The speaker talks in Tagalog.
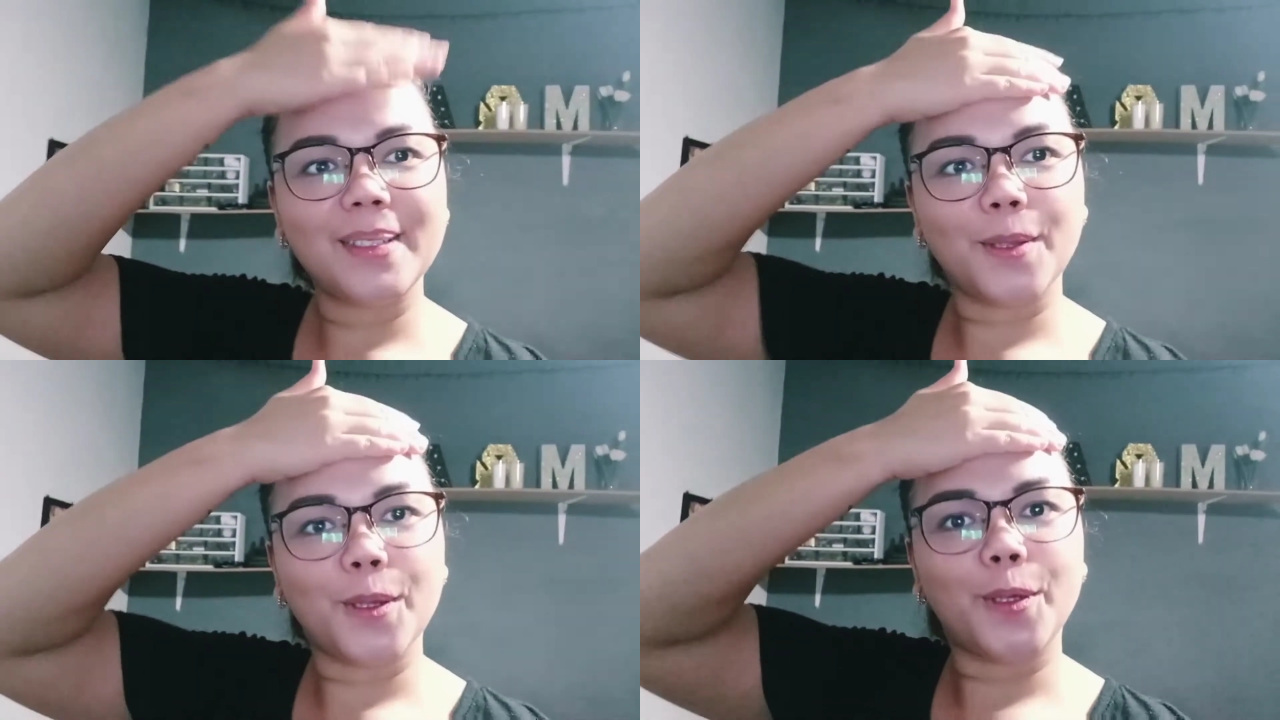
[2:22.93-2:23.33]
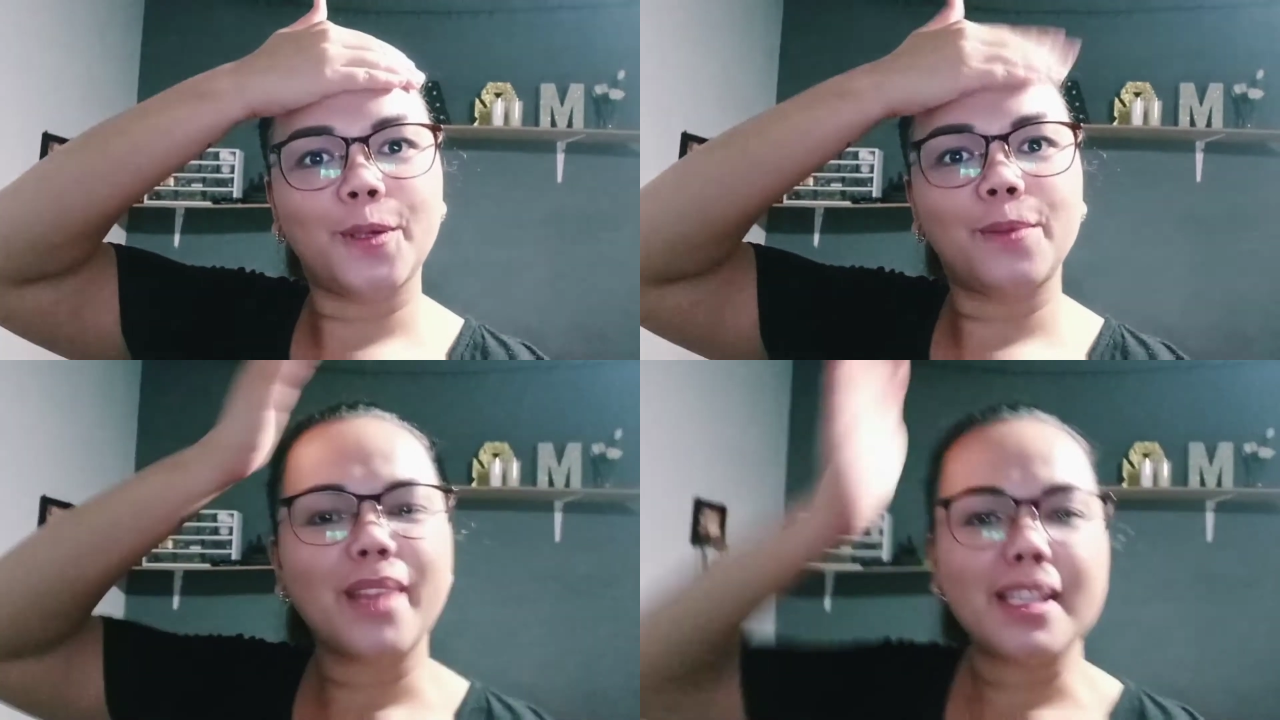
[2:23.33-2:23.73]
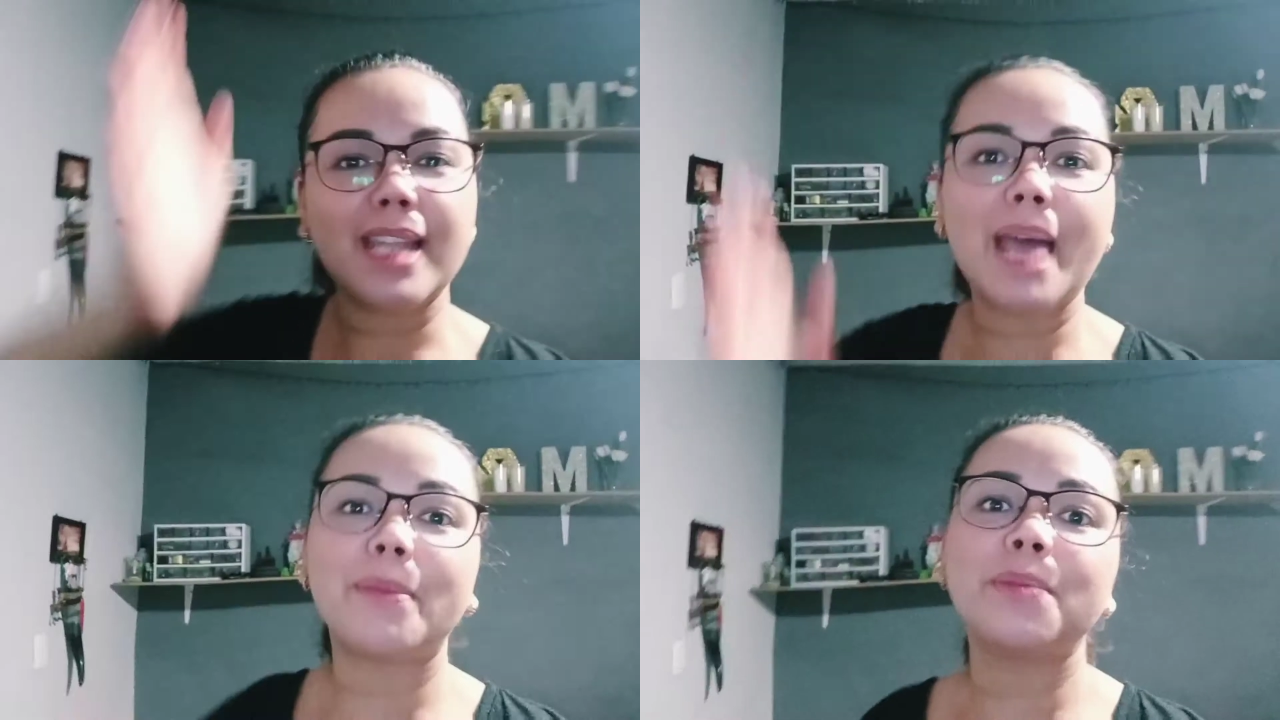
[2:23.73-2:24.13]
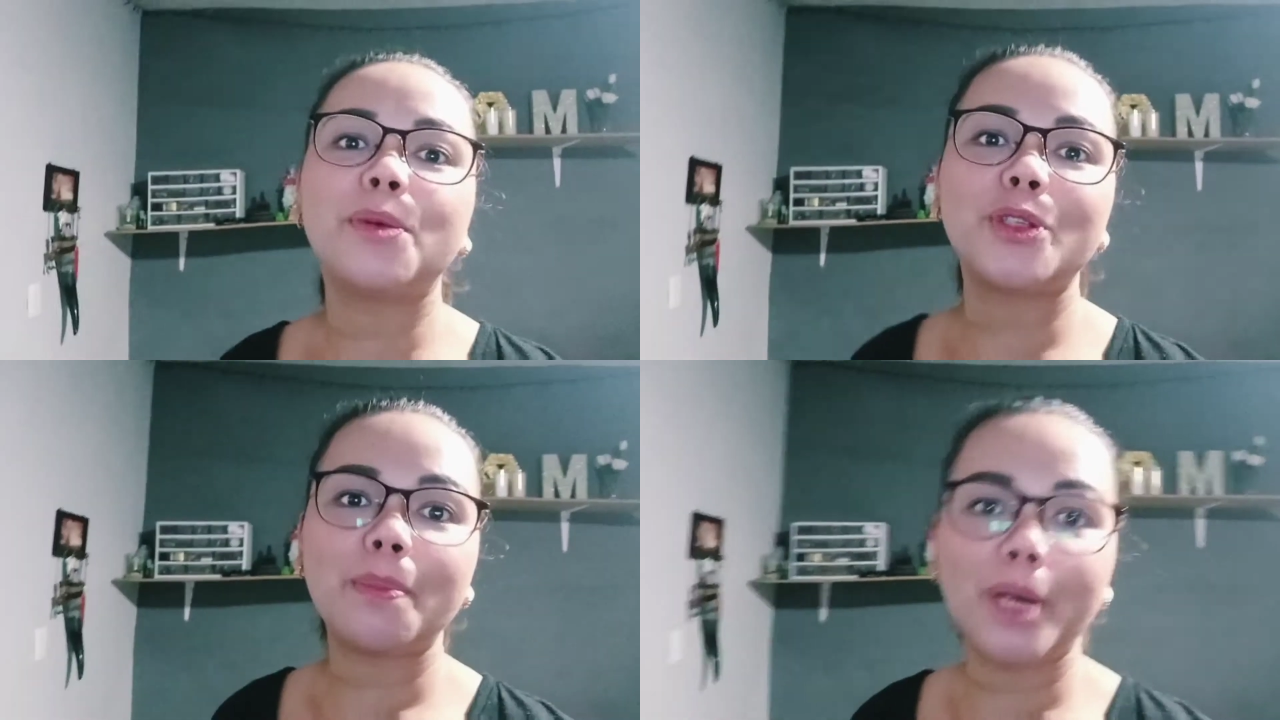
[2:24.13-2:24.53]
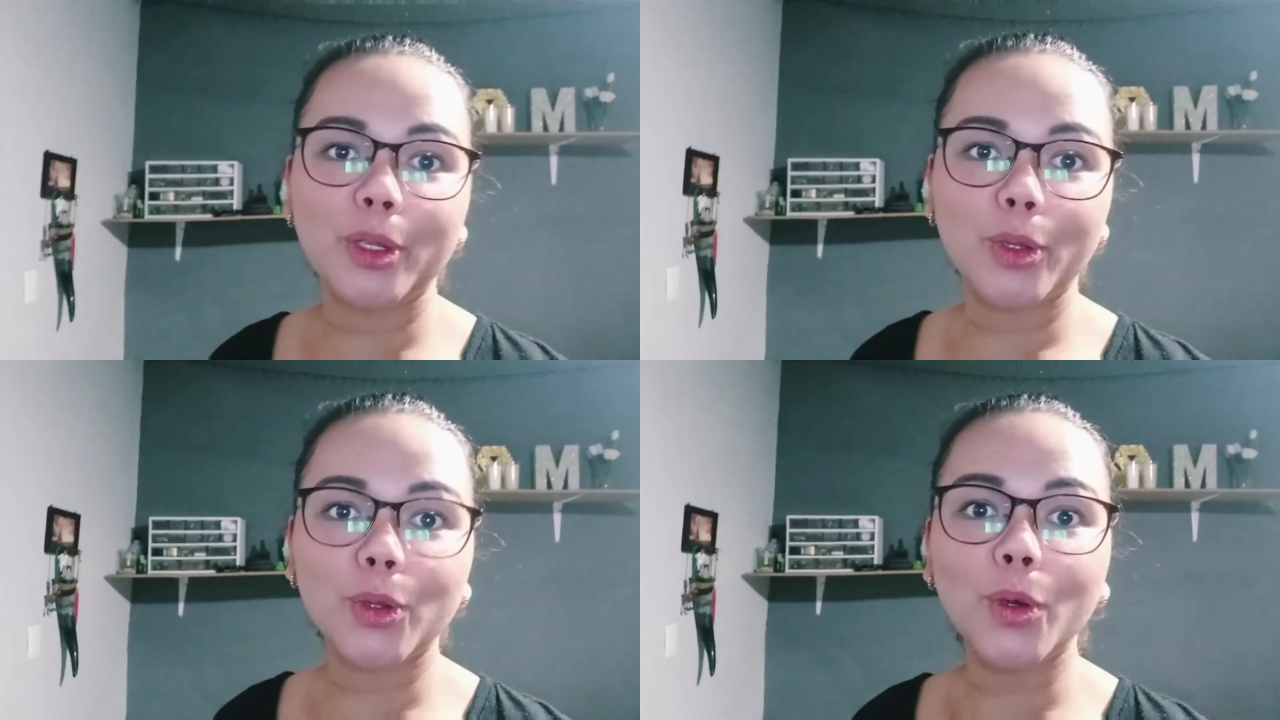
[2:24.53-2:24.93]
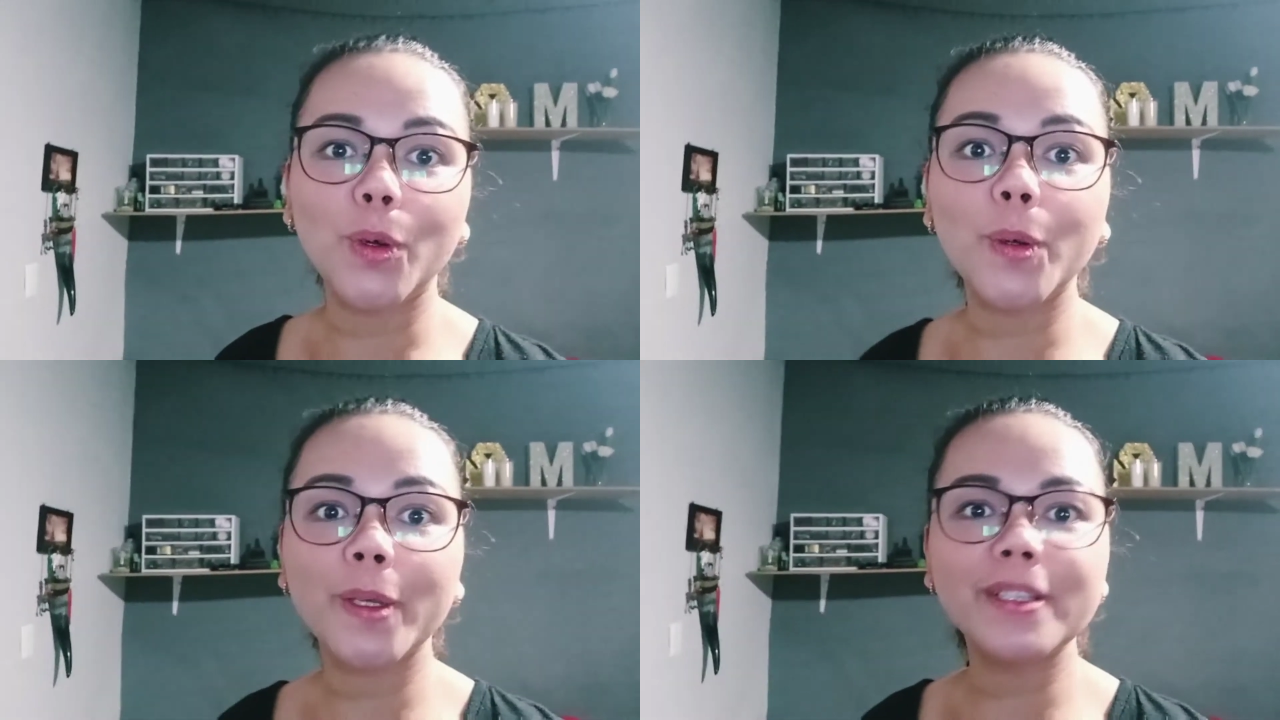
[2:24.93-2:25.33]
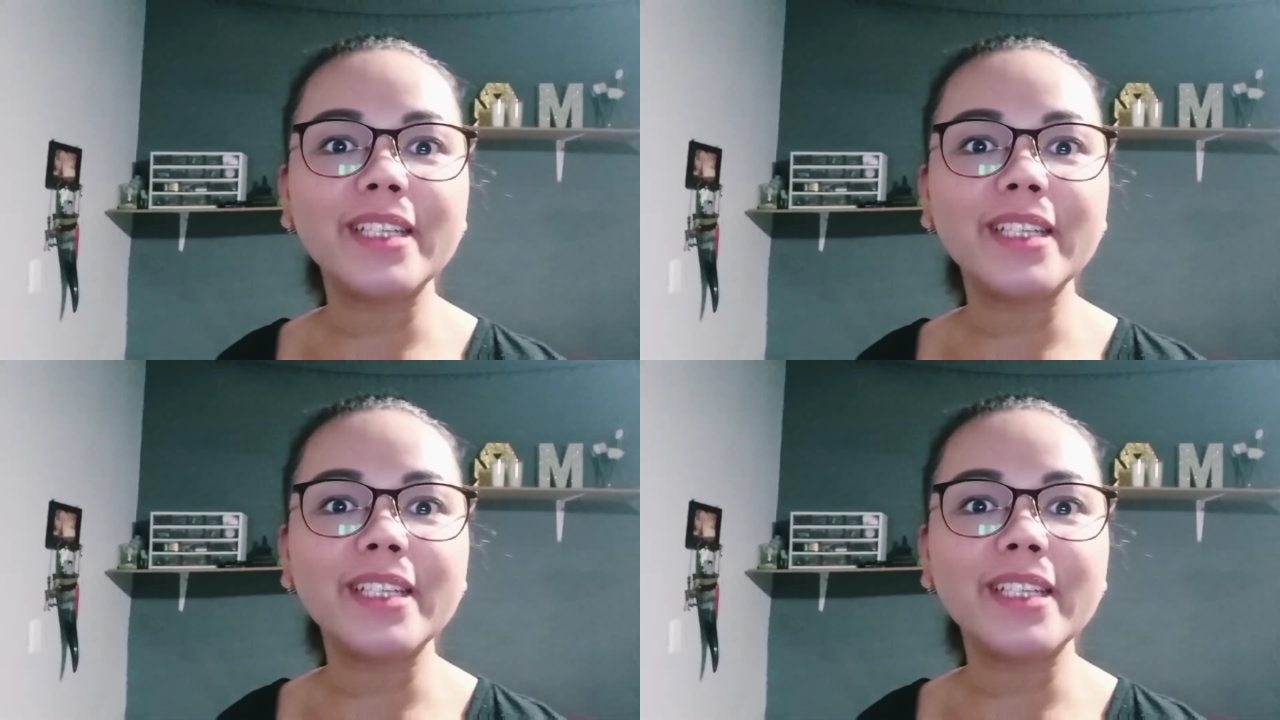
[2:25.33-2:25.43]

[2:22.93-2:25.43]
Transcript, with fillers: So, salamat po sa panonood.